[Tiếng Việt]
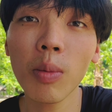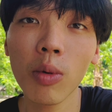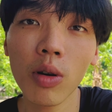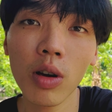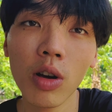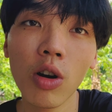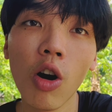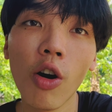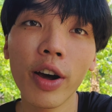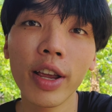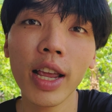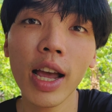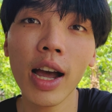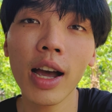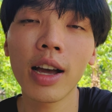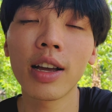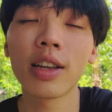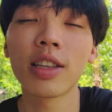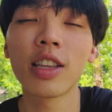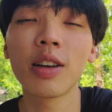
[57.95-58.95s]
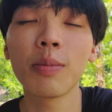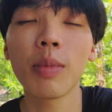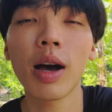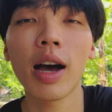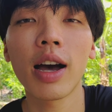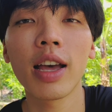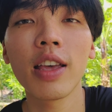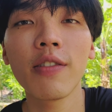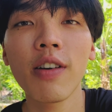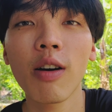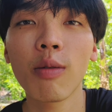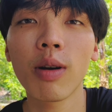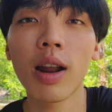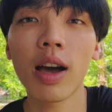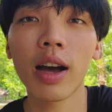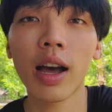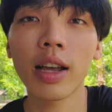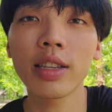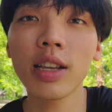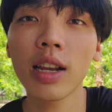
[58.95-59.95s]
cho mọi người coi nha nhưng mà hy vọng
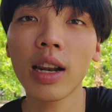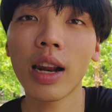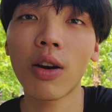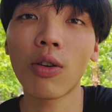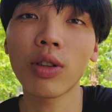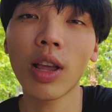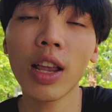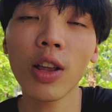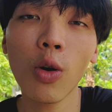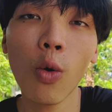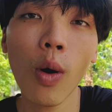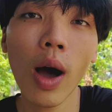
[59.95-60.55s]
là cái dịch này nó nhanh